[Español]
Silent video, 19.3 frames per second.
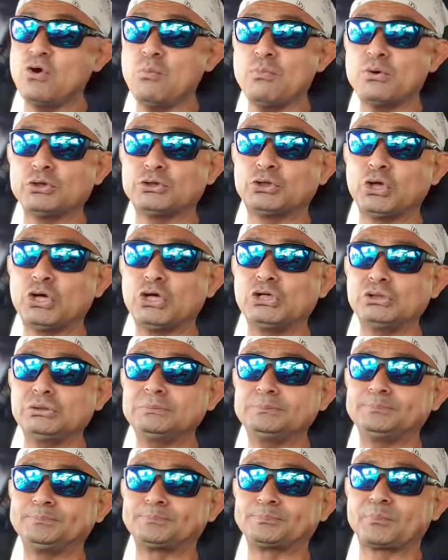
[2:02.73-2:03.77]
de un
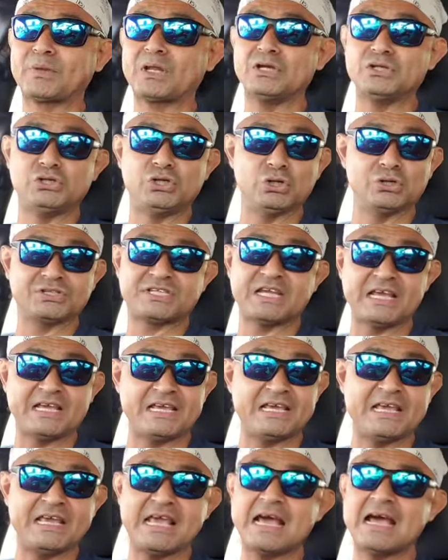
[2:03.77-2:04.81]
botón, yo
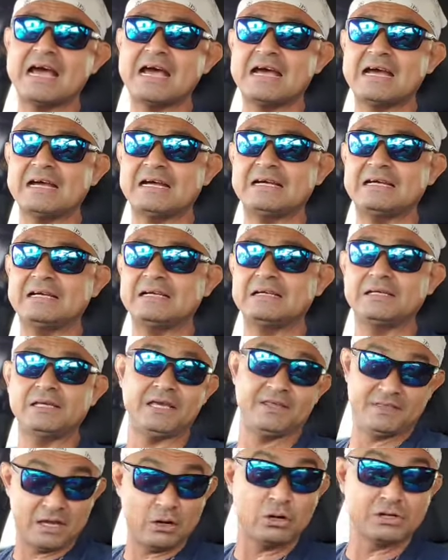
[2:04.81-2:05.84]
seguía,
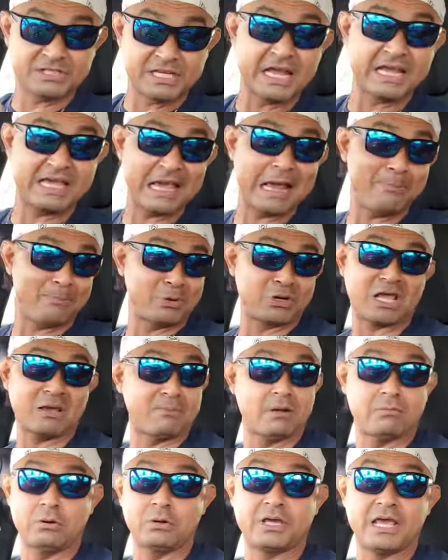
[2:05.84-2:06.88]
y digo seguía porque
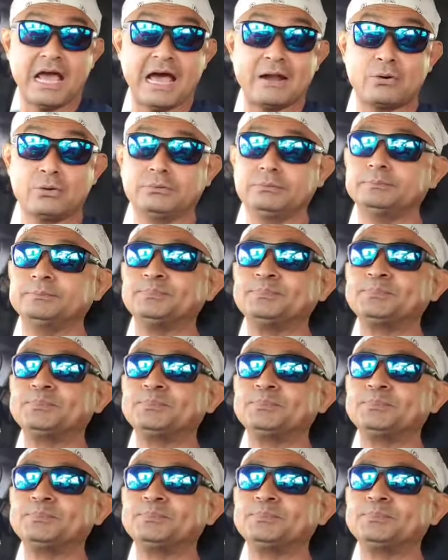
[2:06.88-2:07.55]
me bloquearon,